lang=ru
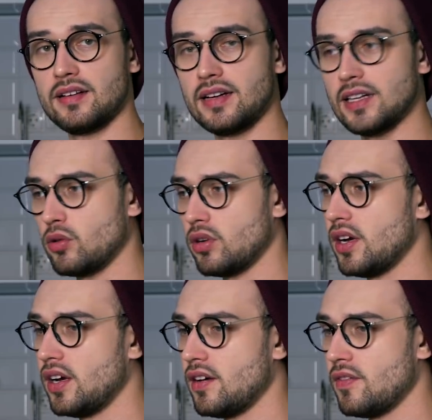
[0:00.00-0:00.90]

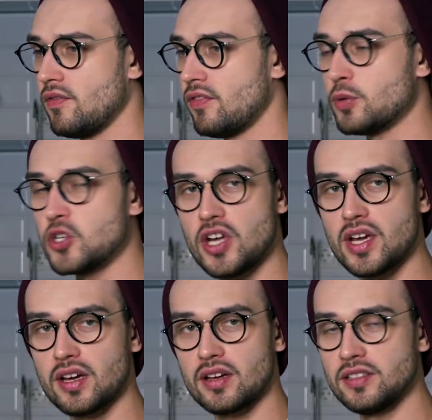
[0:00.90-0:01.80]
которая
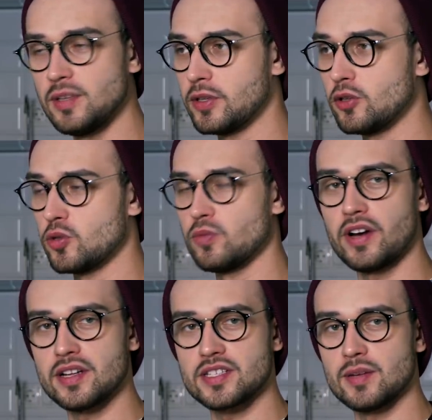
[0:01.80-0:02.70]
вообще не
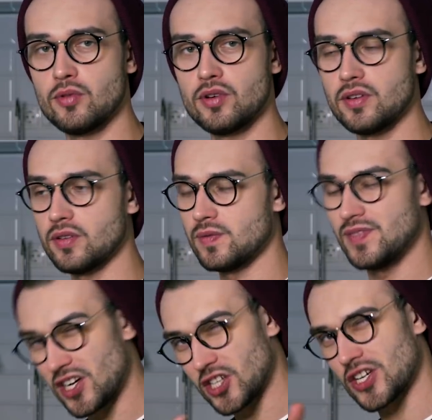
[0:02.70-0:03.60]
подразумевает собой
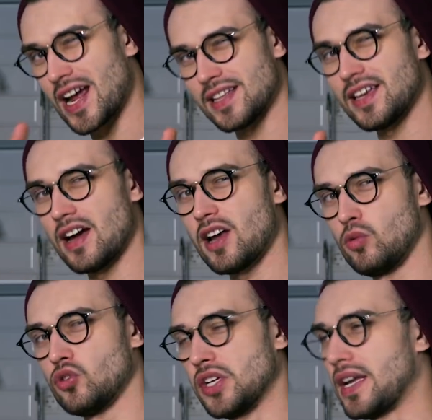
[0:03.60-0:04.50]
держание оружия.